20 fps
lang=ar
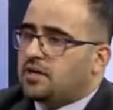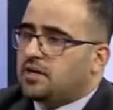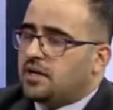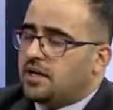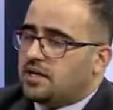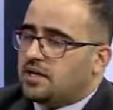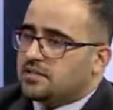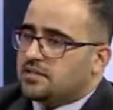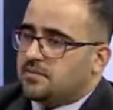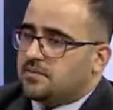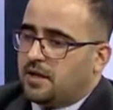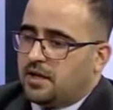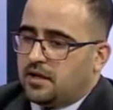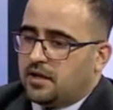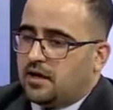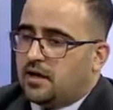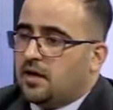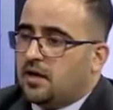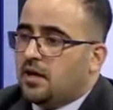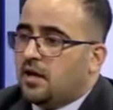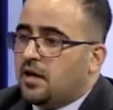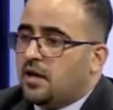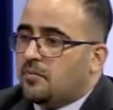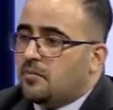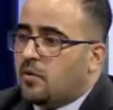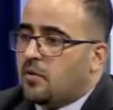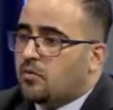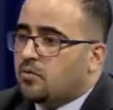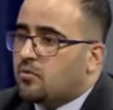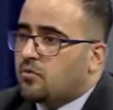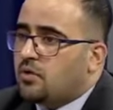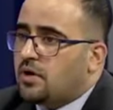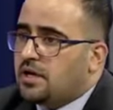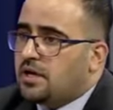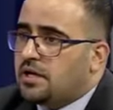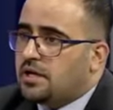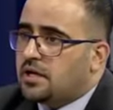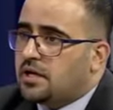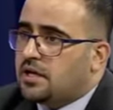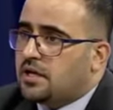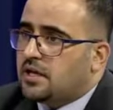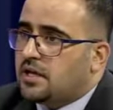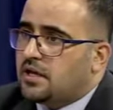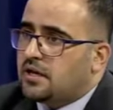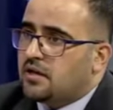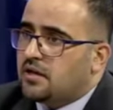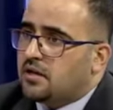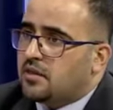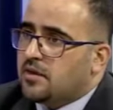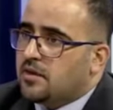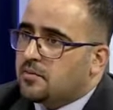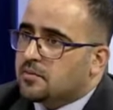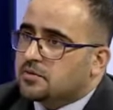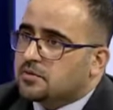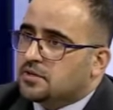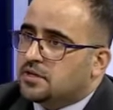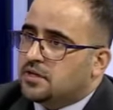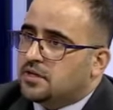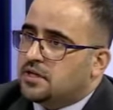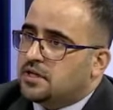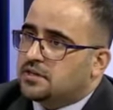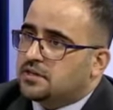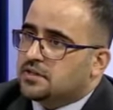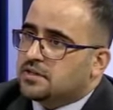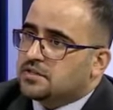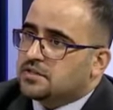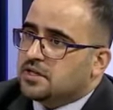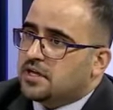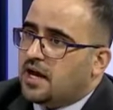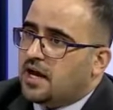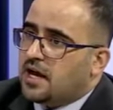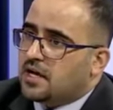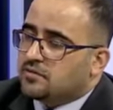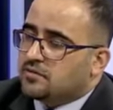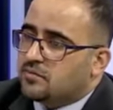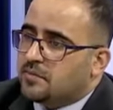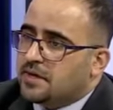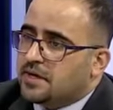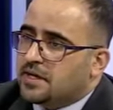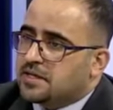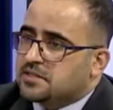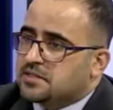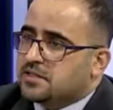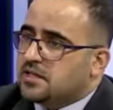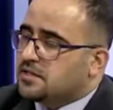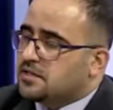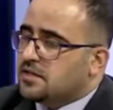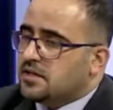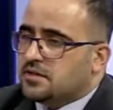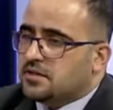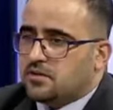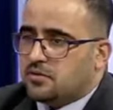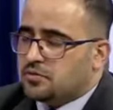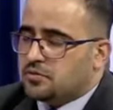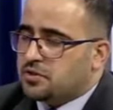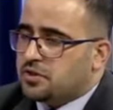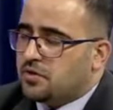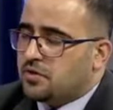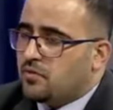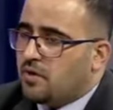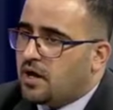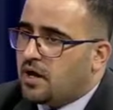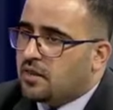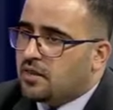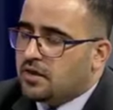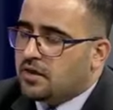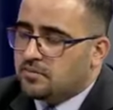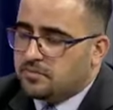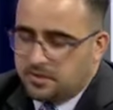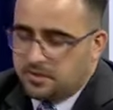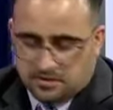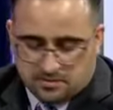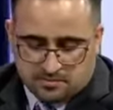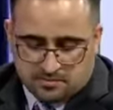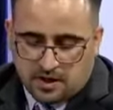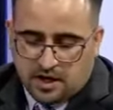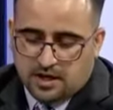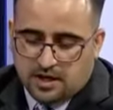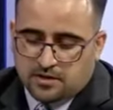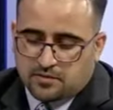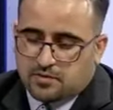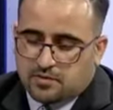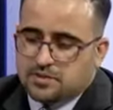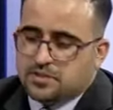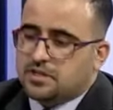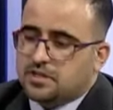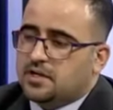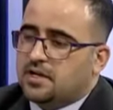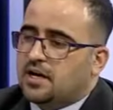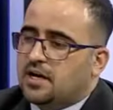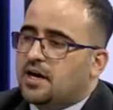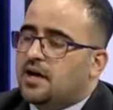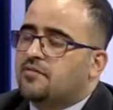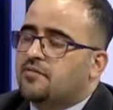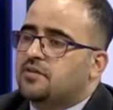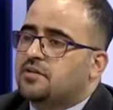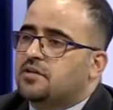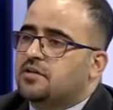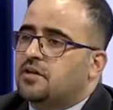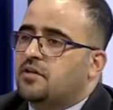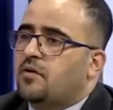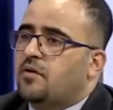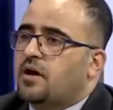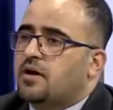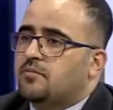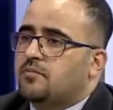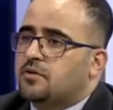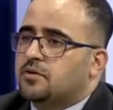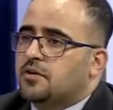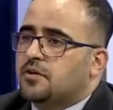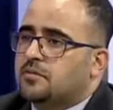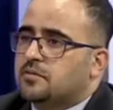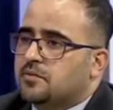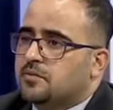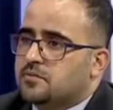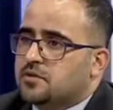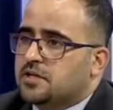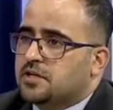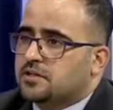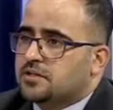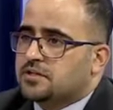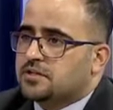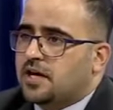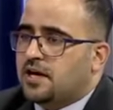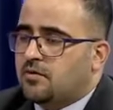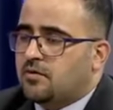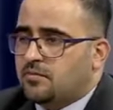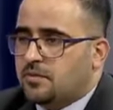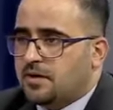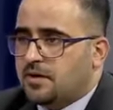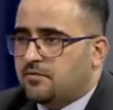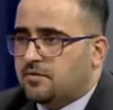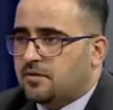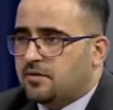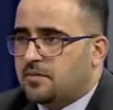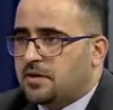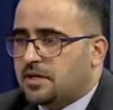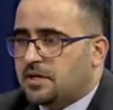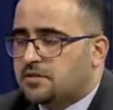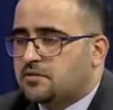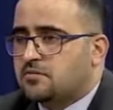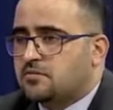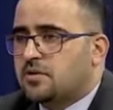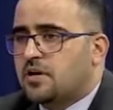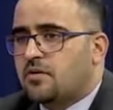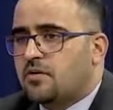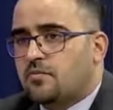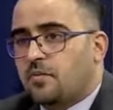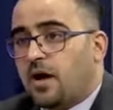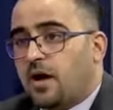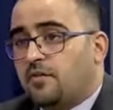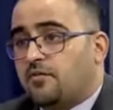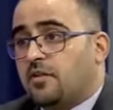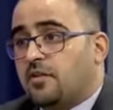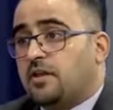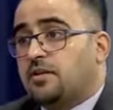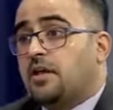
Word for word: لا سمح الله موضوع نعم. الضبط التصريحات ومركزيتها توجيه م. واضح من معالي الوزير إلى كافة الدوائر المرتبطة بوزارة الصحة والبيئة في مركز الوزارة والمحافظات